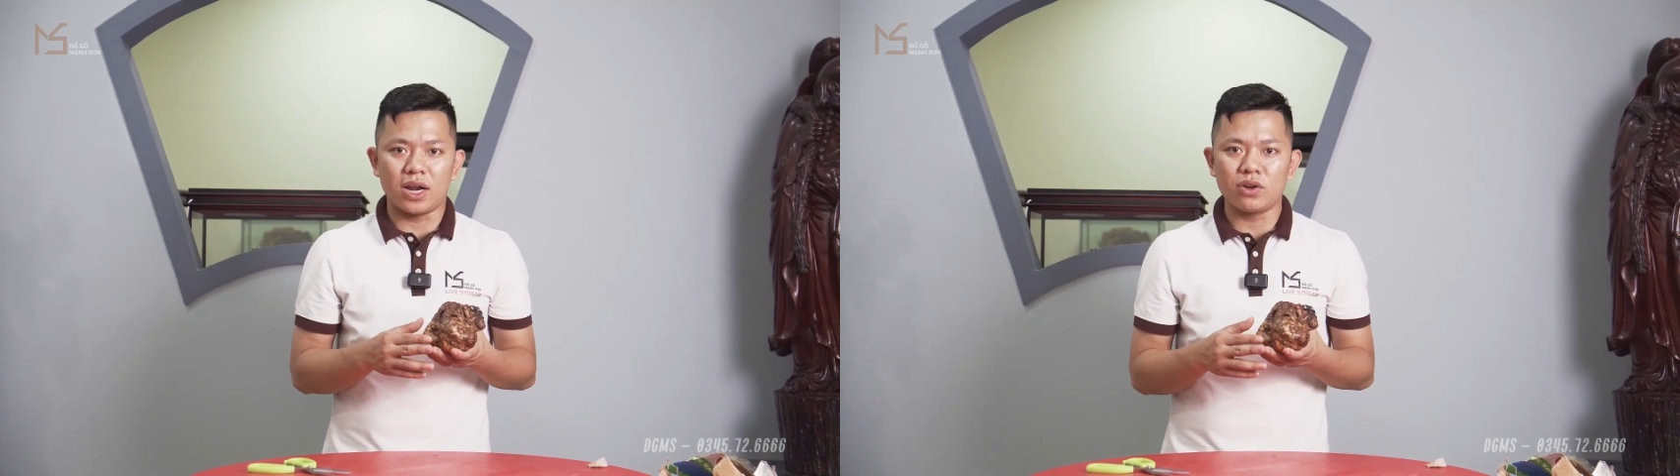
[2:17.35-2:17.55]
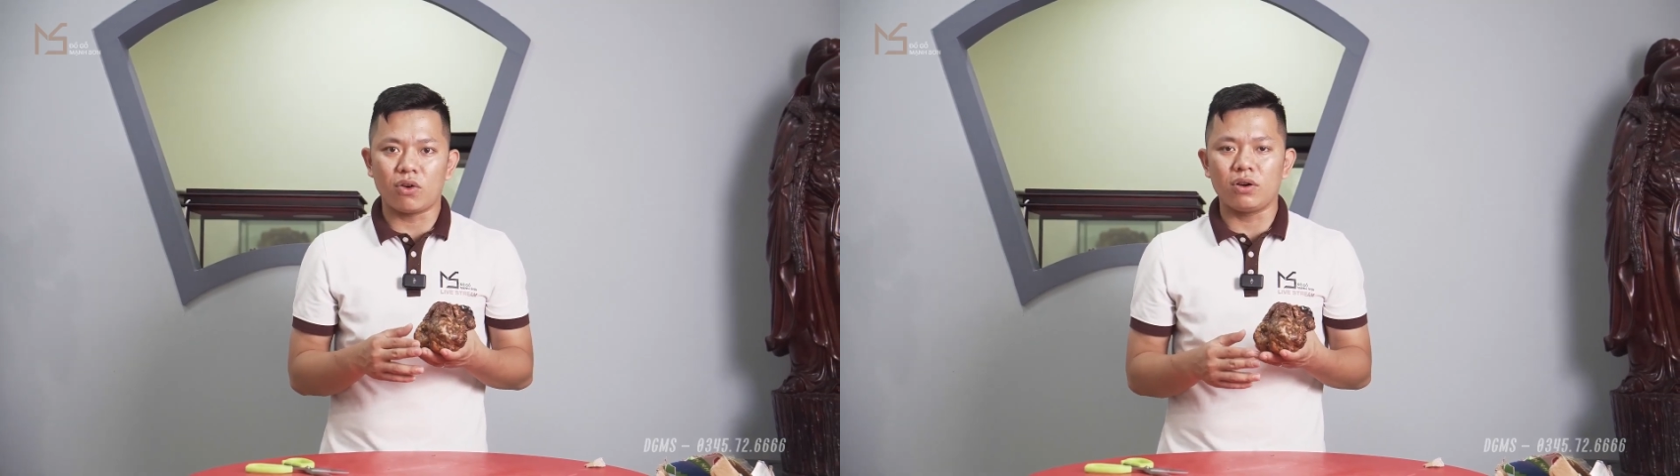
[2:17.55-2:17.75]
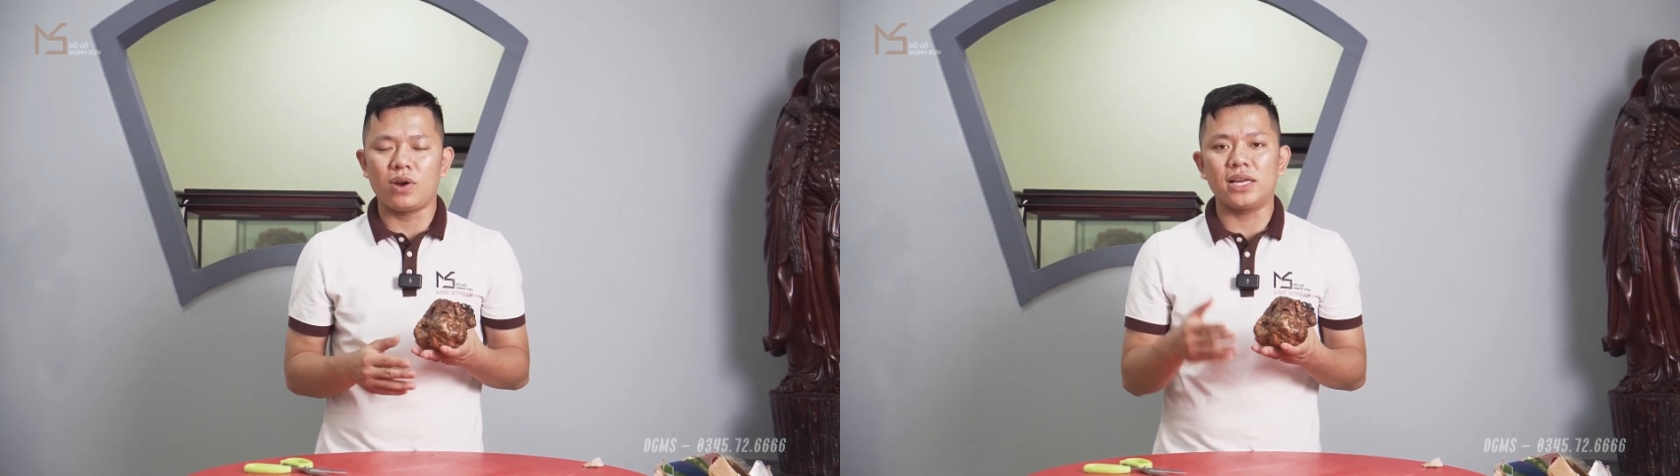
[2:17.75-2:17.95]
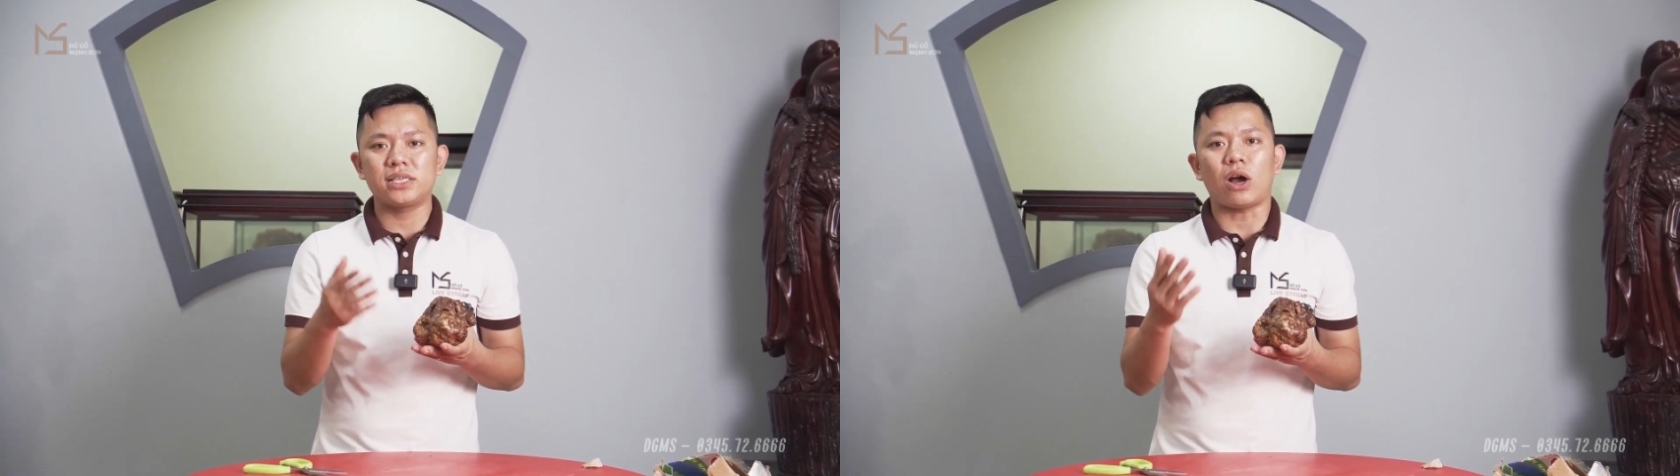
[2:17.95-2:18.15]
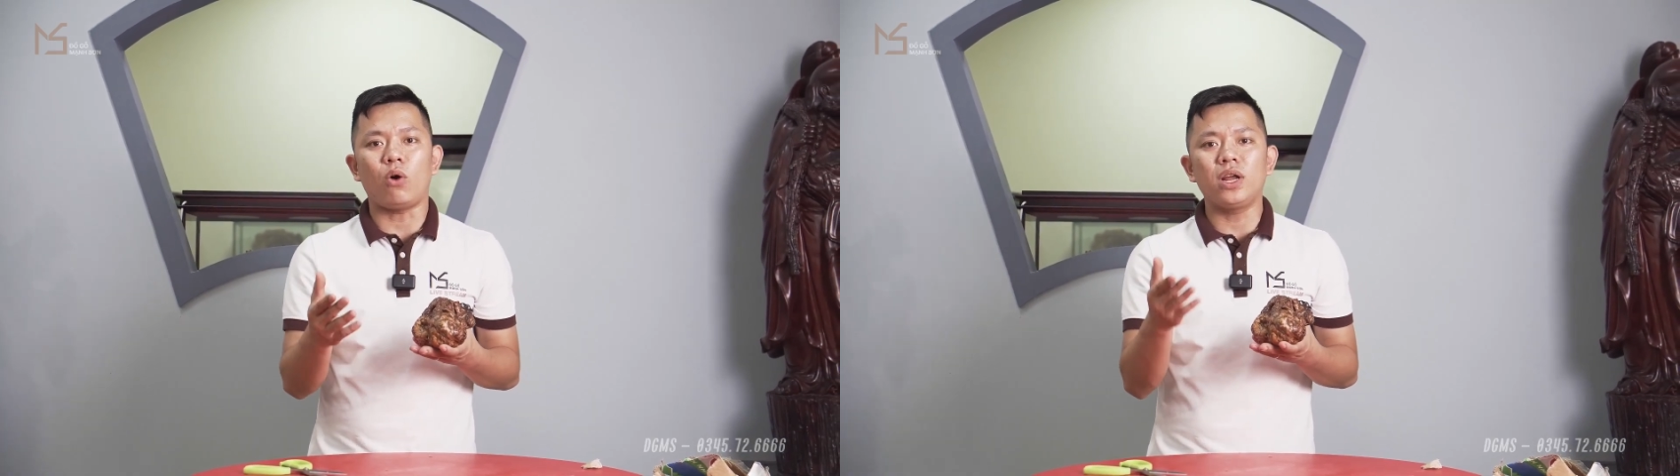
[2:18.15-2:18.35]
cân có loại
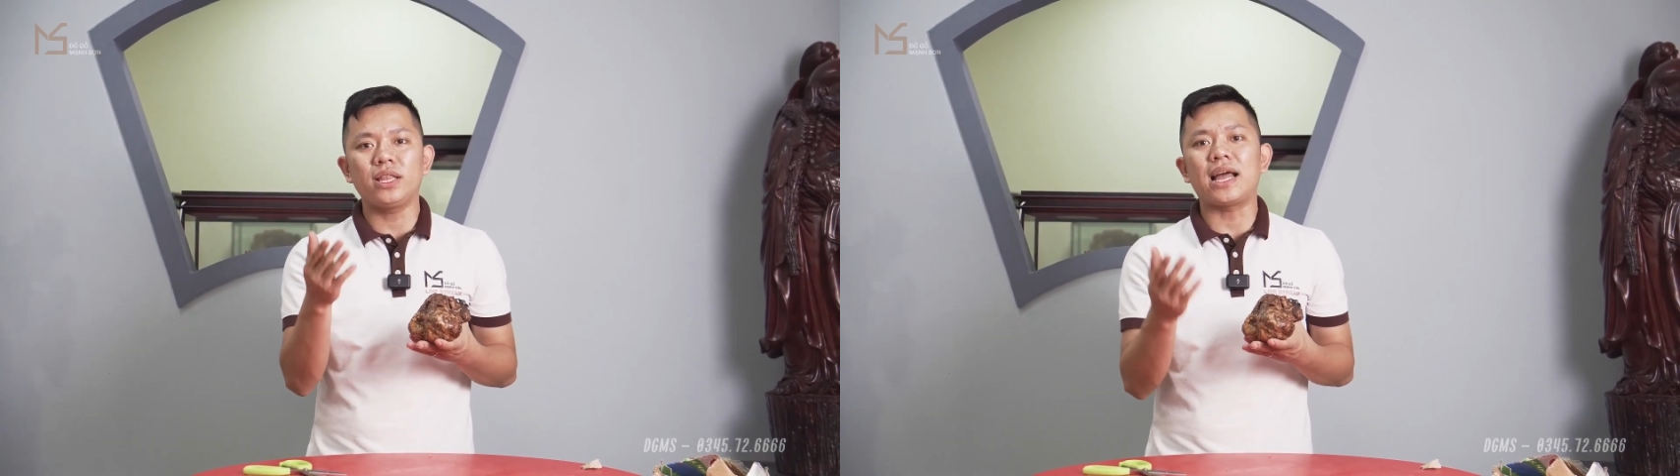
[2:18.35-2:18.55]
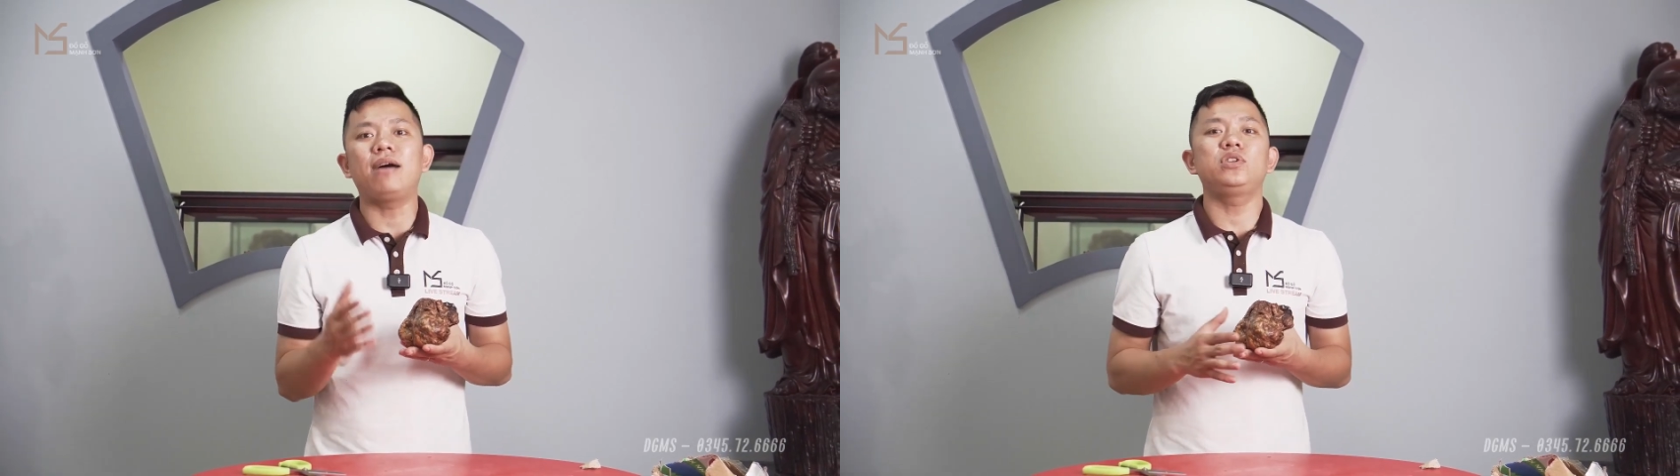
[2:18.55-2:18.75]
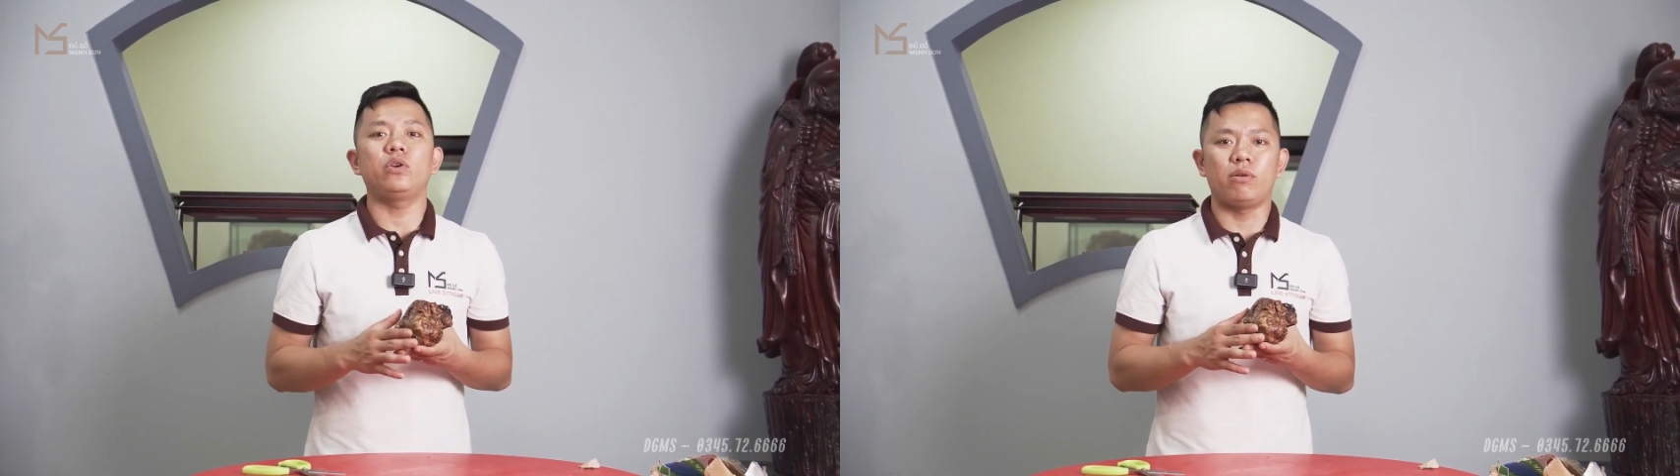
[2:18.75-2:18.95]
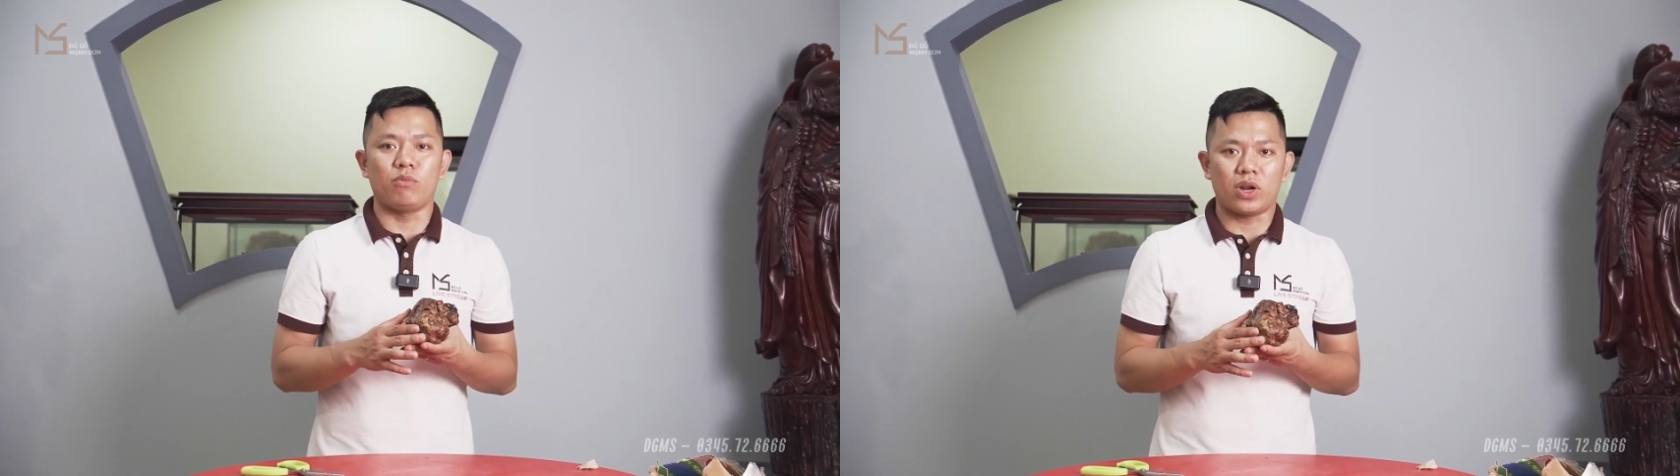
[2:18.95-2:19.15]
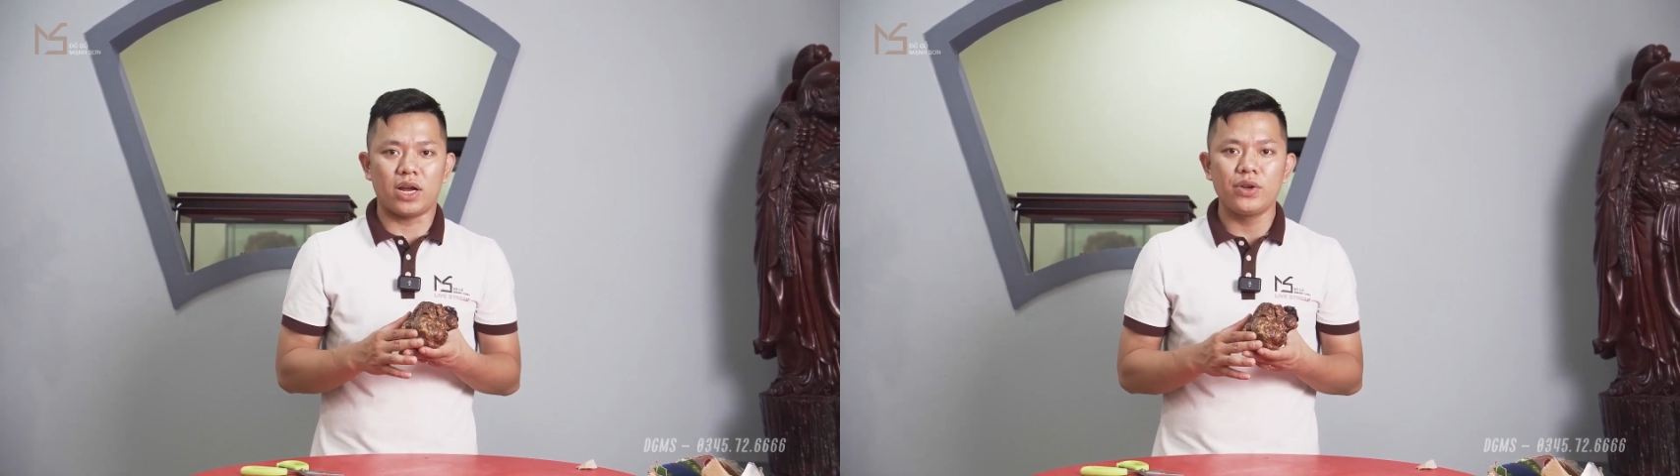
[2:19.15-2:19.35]
6 đến 8 triệu
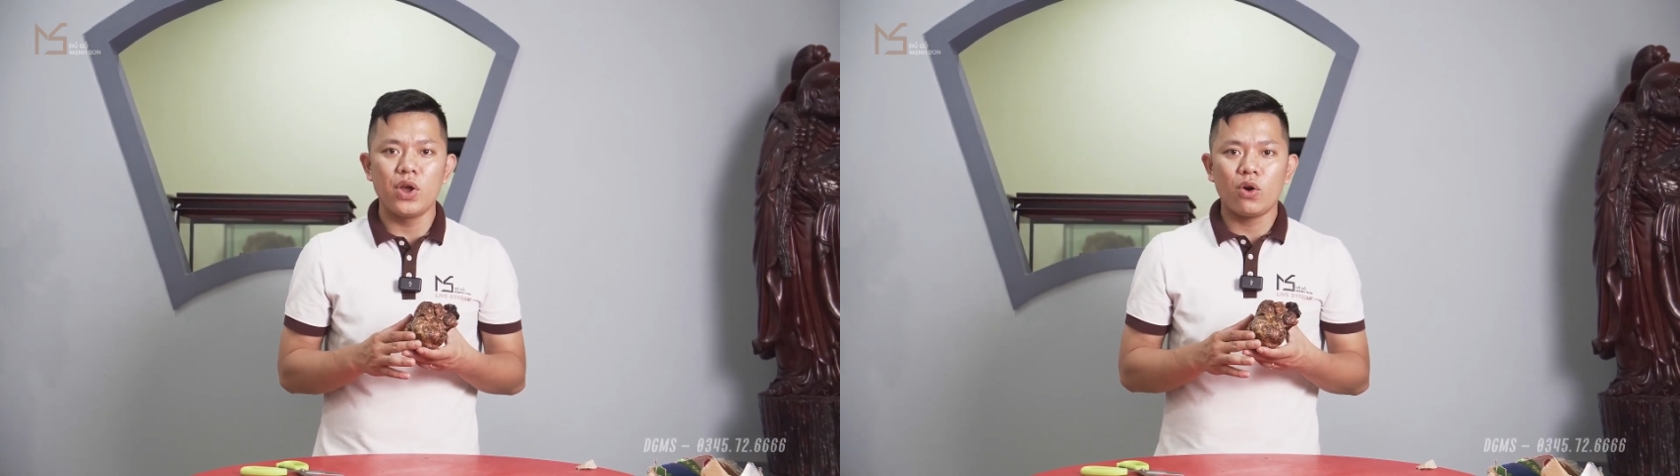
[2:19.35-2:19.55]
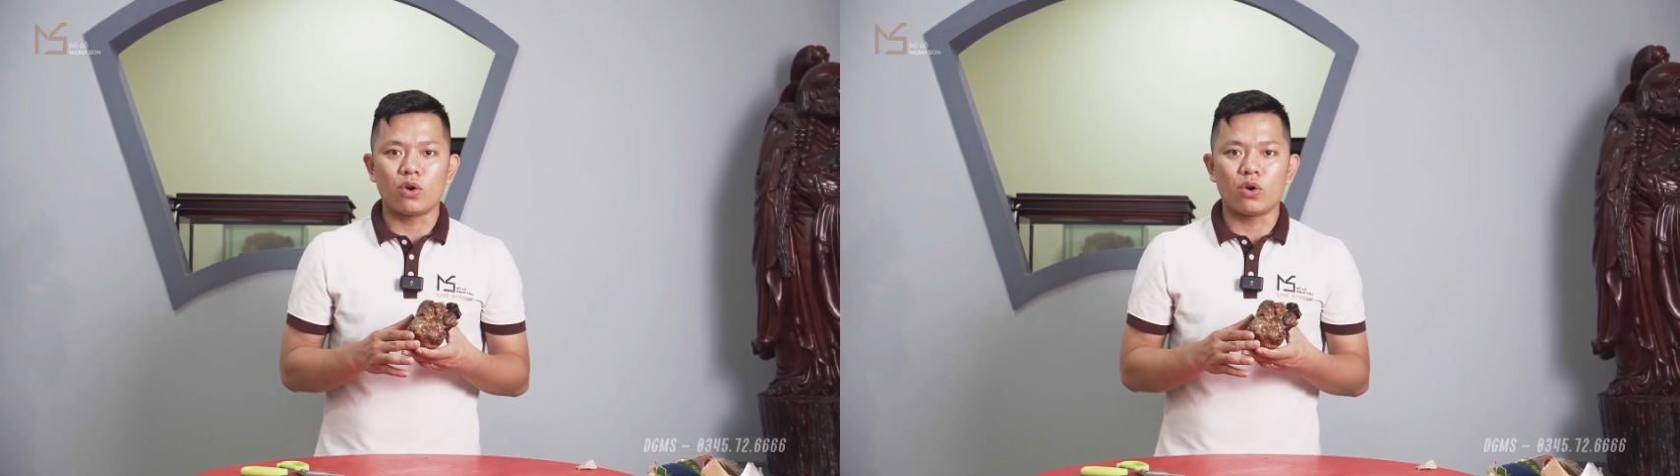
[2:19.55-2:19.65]
đồng một cân